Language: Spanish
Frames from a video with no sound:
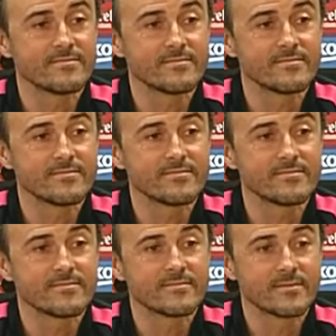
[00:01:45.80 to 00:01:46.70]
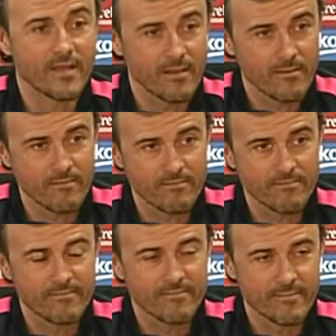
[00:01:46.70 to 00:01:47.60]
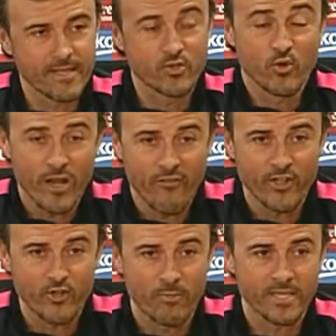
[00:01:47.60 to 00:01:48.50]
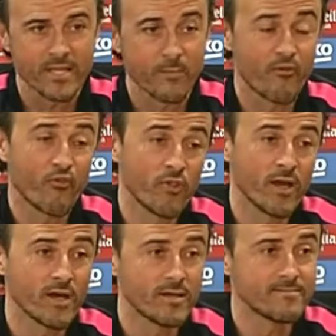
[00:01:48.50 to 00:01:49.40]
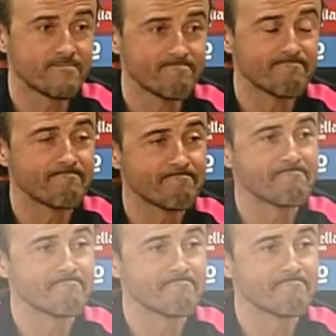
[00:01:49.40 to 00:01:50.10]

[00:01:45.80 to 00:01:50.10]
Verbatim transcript: Gracias por la respuesta. Es una reflexión bastante profunda. No, no, bien